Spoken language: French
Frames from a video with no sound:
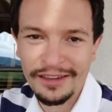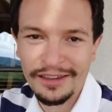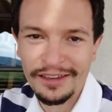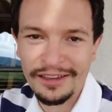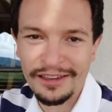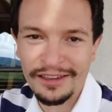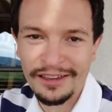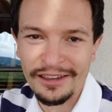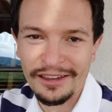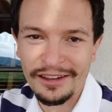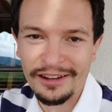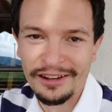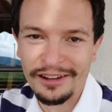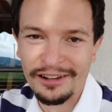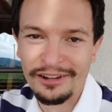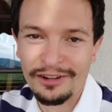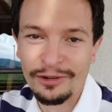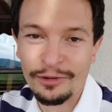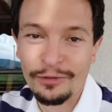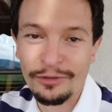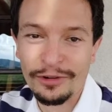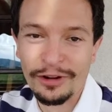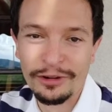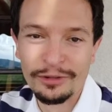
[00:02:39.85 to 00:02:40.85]
Et
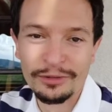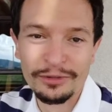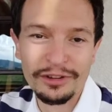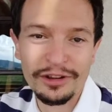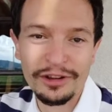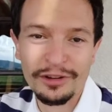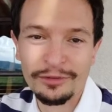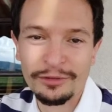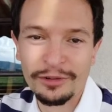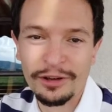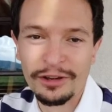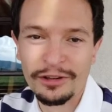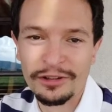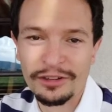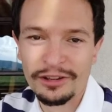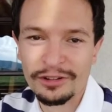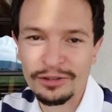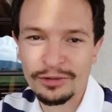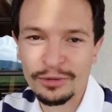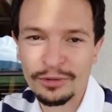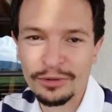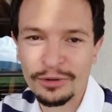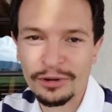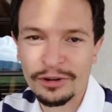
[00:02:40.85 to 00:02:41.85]
on va réussir à faire un
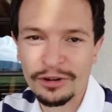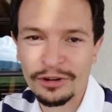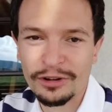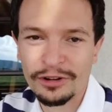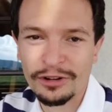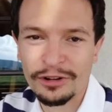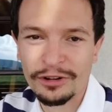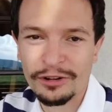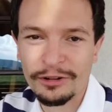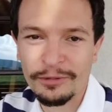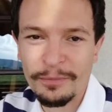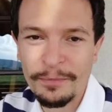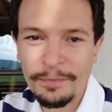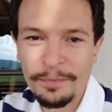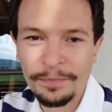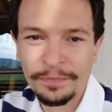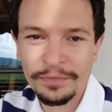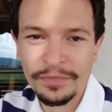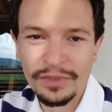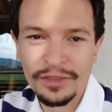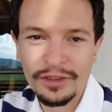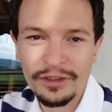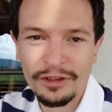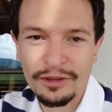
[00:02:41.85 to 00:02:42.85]
gâteau
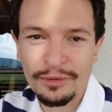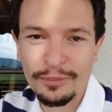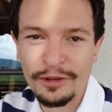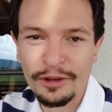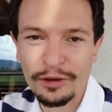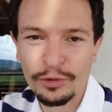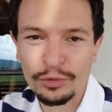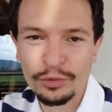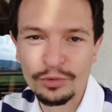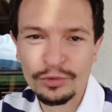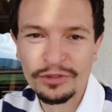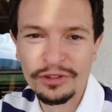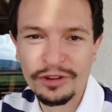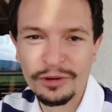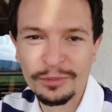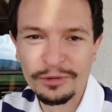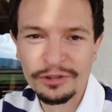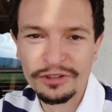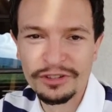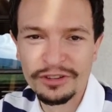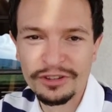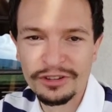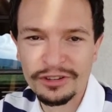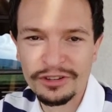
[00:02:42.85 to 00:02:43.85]
bien en toute
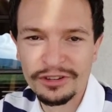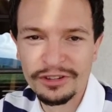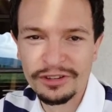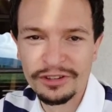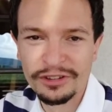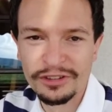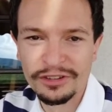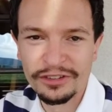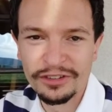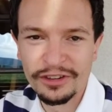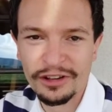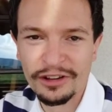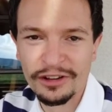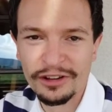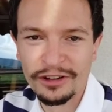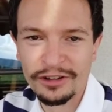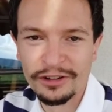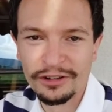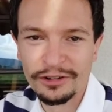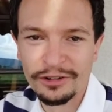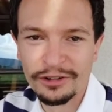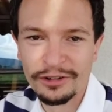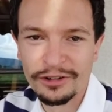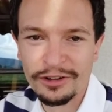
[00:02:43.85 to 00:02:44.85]
simplicité et qui
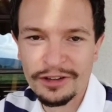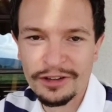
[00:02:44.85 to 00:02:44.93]
sera